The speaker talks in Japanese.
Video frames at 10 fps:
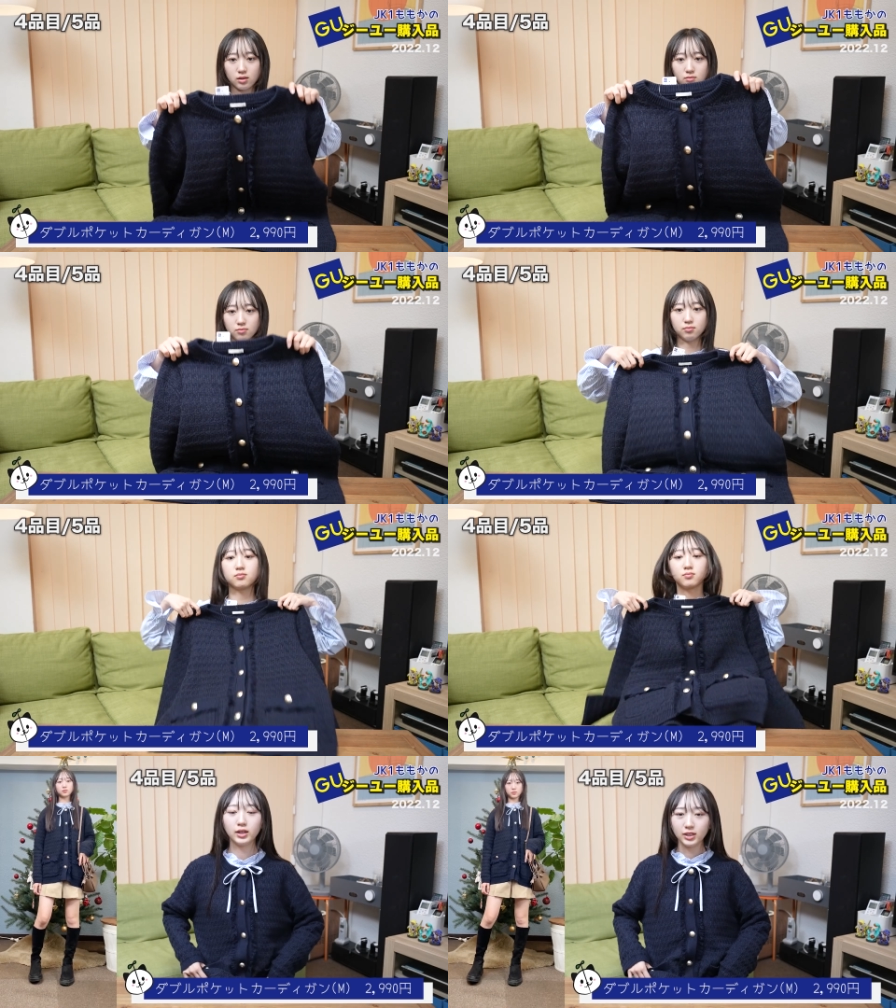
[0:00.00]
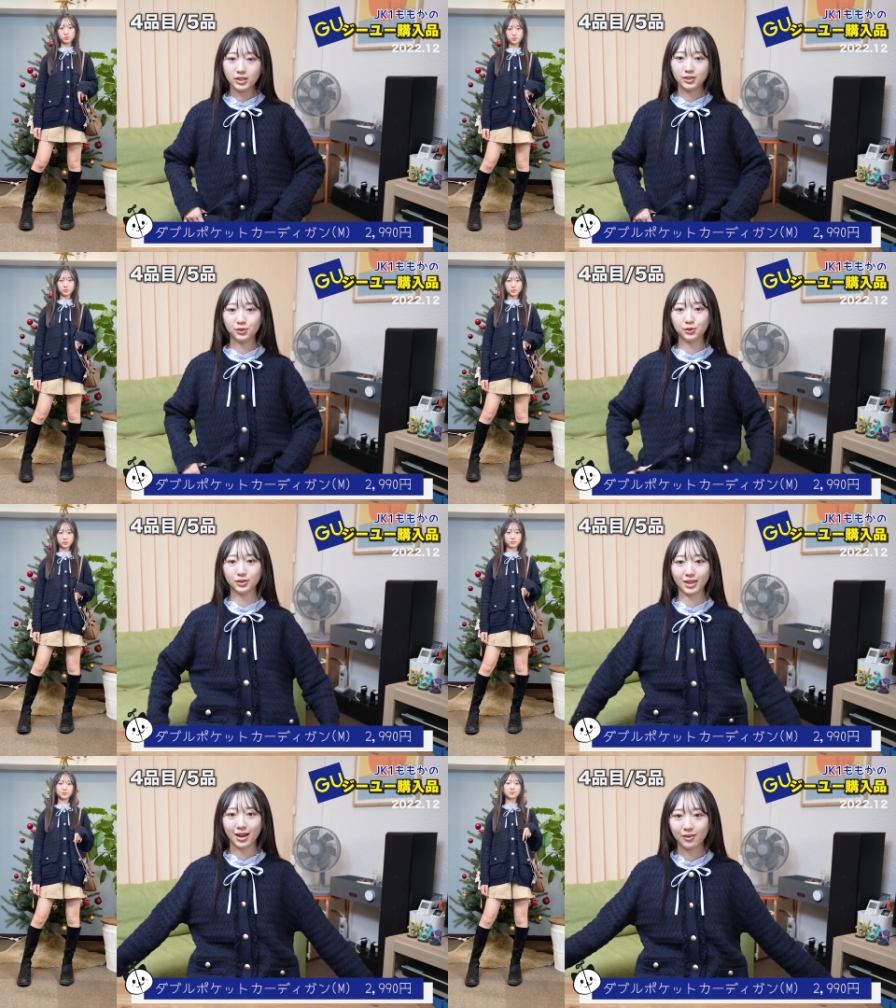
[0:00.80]
いはいというこ
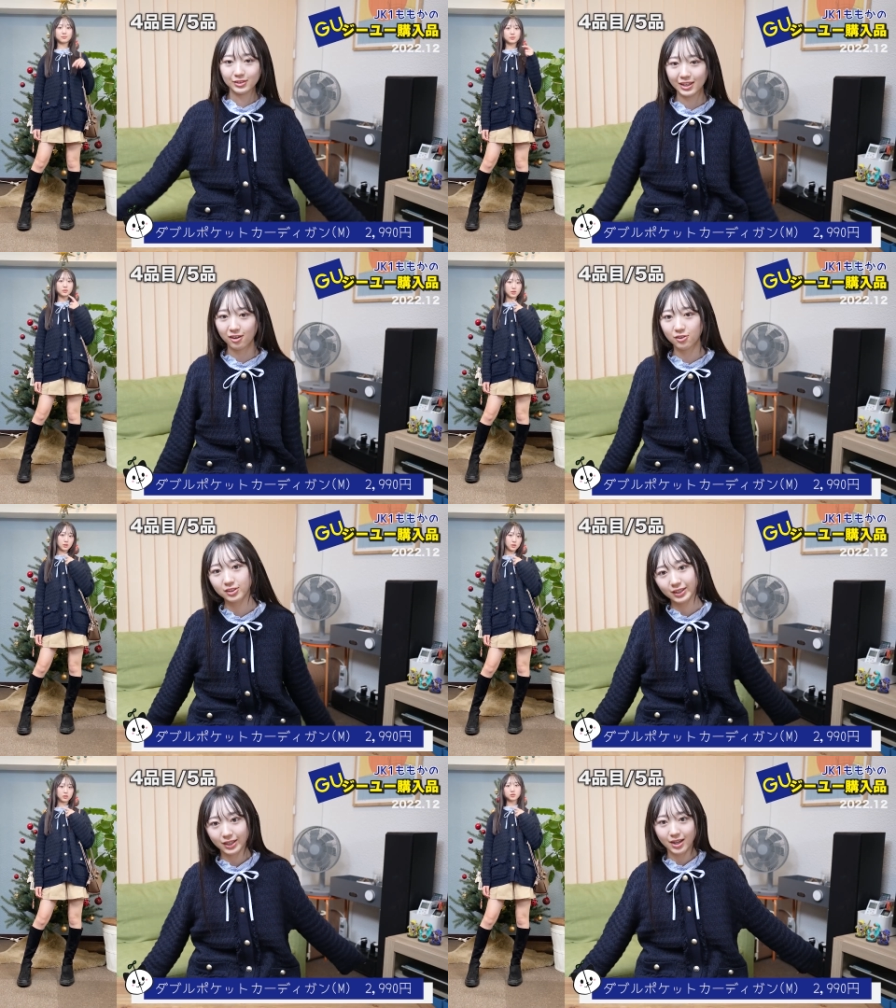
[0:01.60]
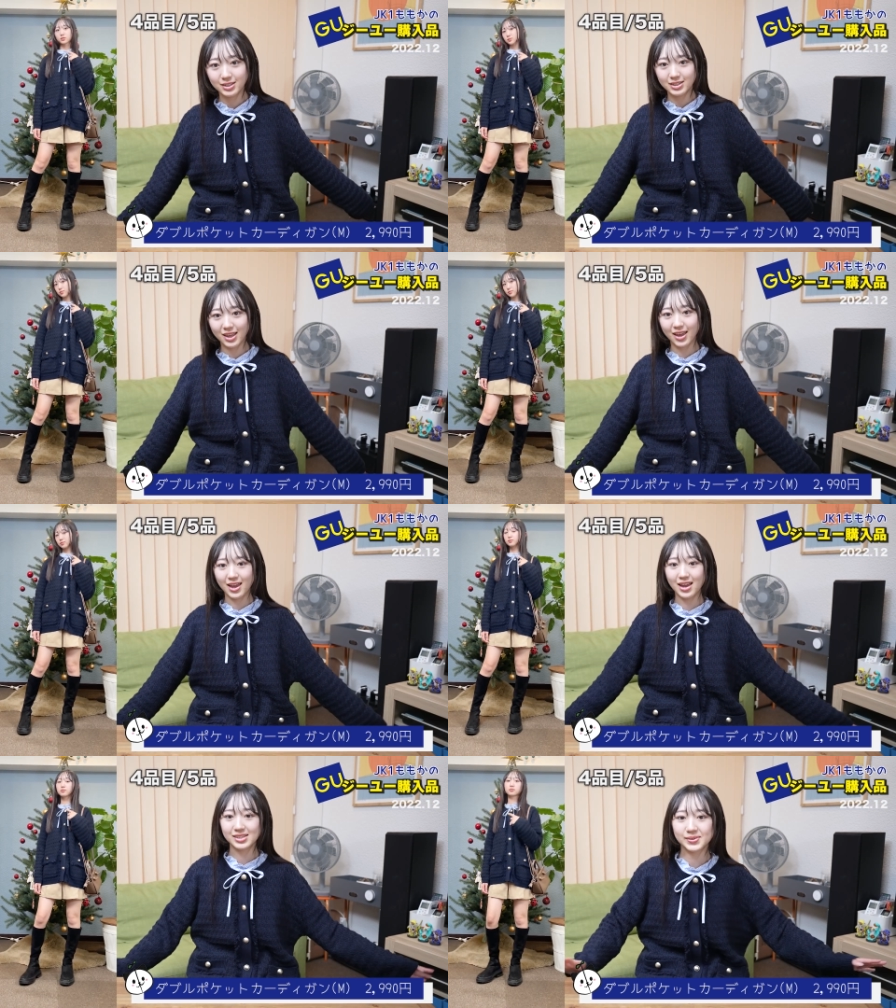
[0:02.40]
とで羽織ったらこんな感じ
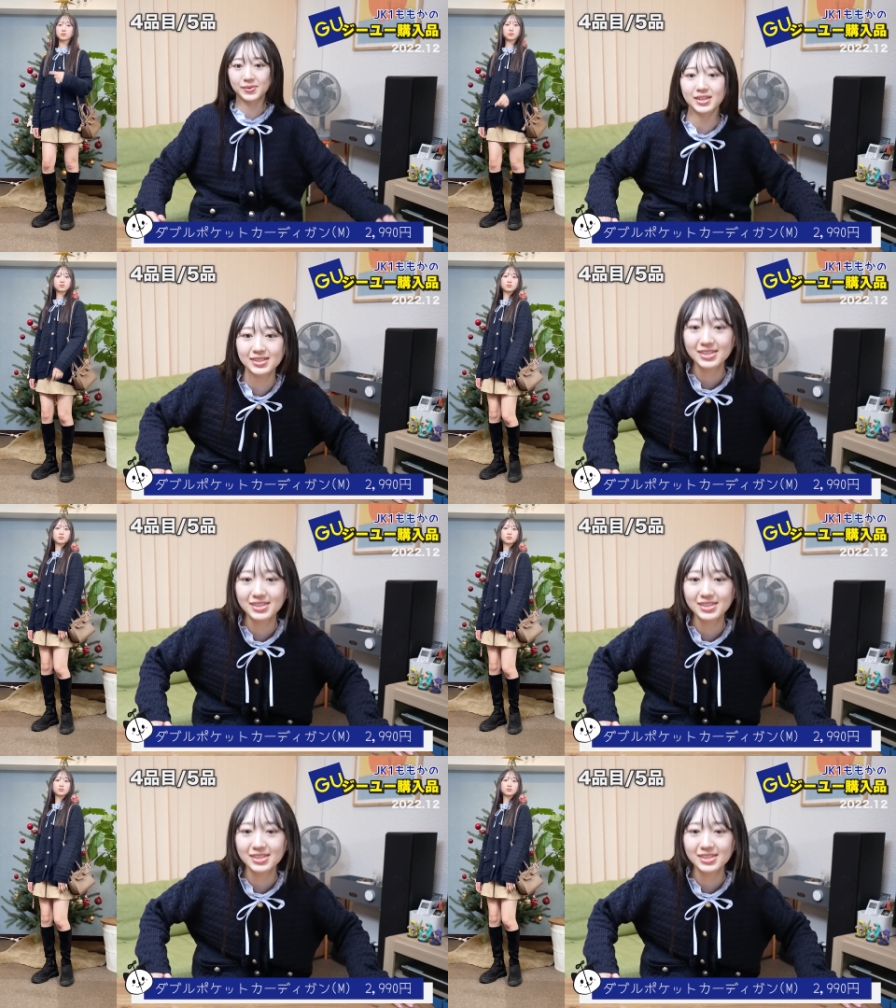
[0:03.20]
ですめっ